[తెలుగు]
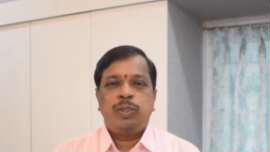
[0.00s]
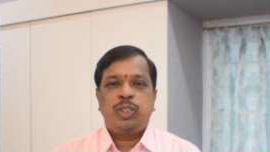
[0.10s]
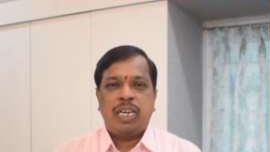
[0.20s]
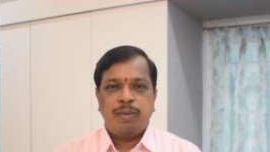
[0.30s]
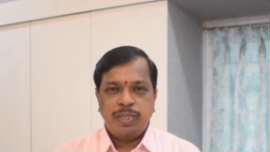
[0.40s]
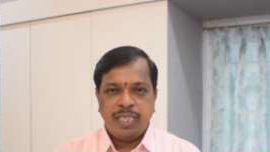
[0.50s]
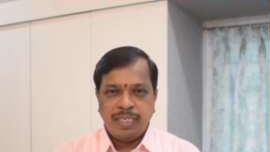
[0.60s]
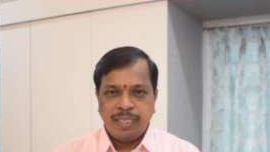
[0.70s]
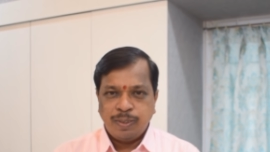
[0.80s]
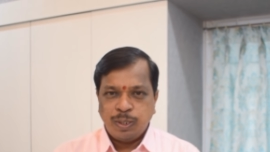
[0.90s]
జలుబు
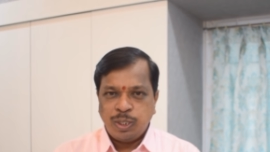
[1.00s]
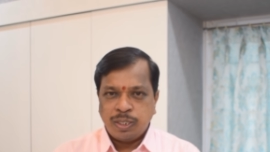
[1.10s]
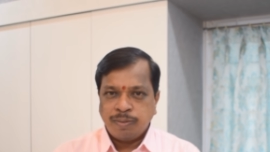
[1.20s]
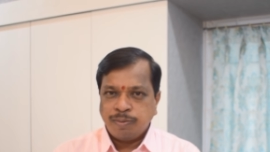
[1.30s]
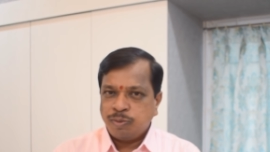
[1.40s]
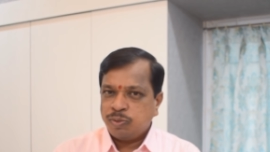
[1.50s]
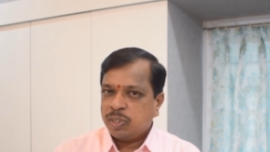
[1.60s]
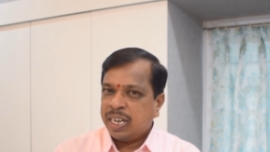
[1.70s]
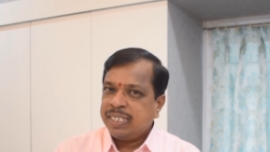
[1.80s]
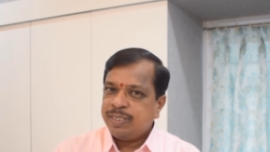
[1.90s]
చేసి కొంచెం
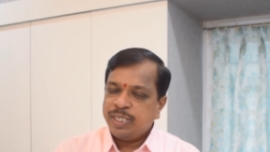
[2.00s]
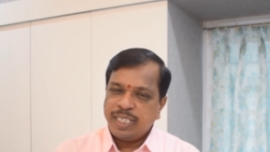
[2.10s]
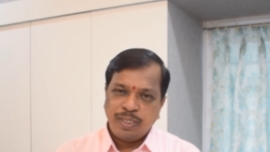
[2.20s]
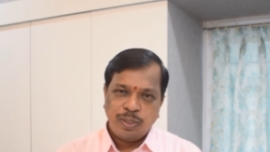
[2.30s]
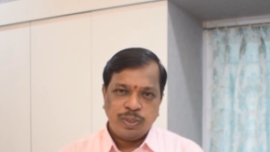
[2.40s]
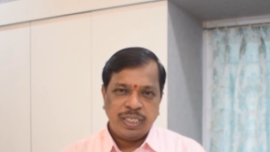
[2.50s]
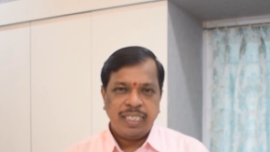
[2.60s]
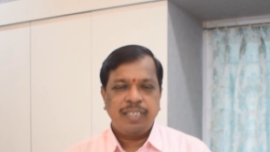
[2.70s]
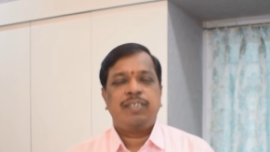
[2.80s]
వాయిస్ చేంజ్ ఉంది